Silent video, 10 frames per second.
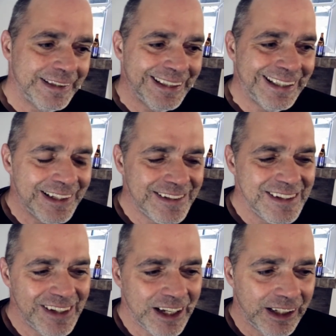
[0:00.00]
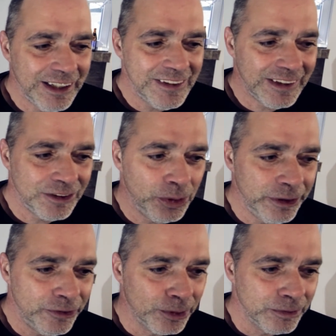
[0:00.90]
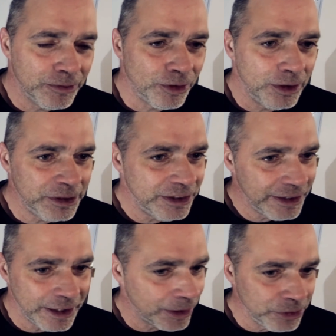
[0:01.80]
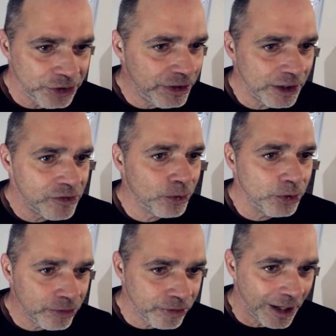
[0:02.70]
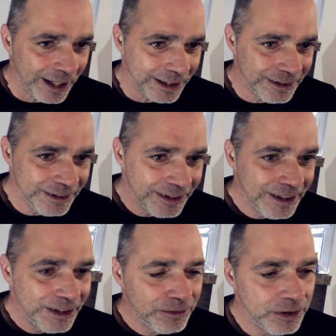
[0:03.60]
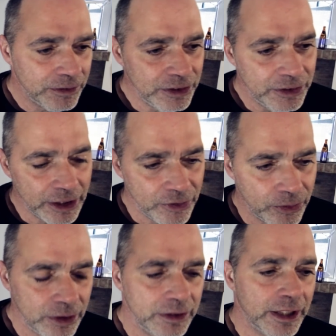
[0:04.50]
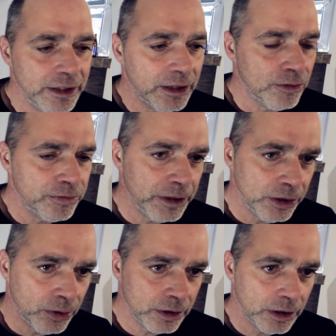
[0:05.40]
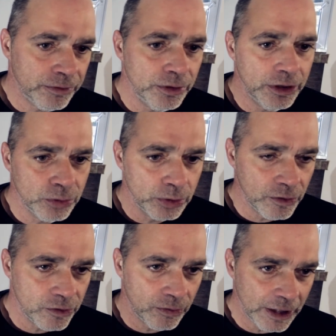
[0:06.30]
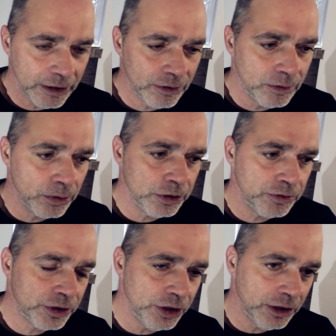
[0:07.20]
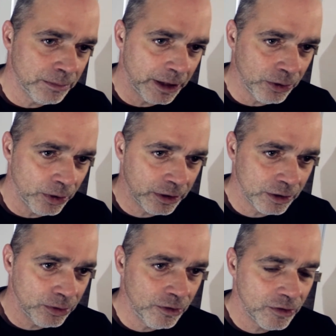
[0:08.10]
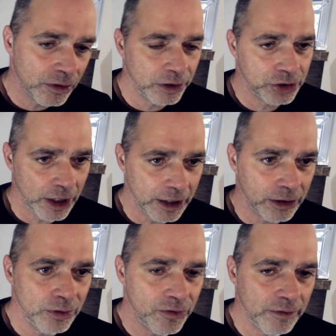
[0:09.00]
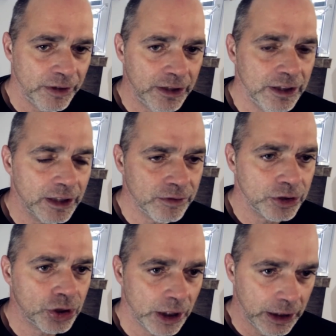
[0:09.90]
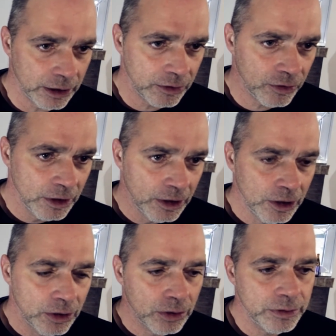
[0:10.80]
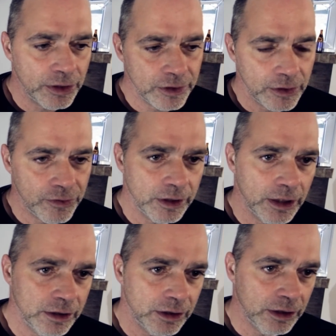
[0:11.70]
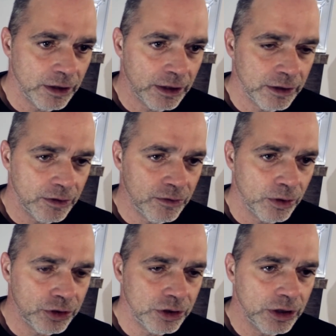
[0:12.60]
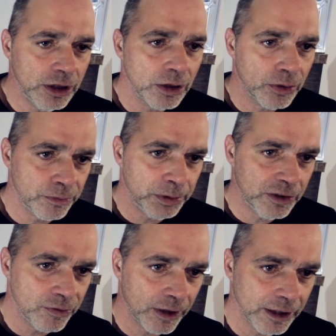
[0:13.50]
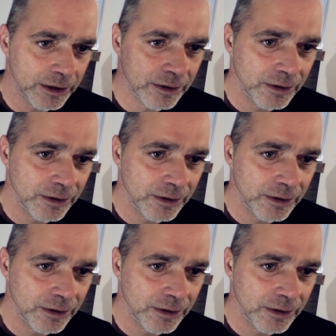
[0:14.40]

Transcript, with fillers: Die ganze Sache ist natürlich so, wir wollen mit den Dingern auch nicht wieder zurückfahren. Die Dinger sollen dann auf Mallorca für den guten Zweck durch verschiedene Mallorca-Künstler oder Schlagerkünstler werden die dann versteigert. Und das ganze Geld geht dann an den Deutschen Kinderhospizverein.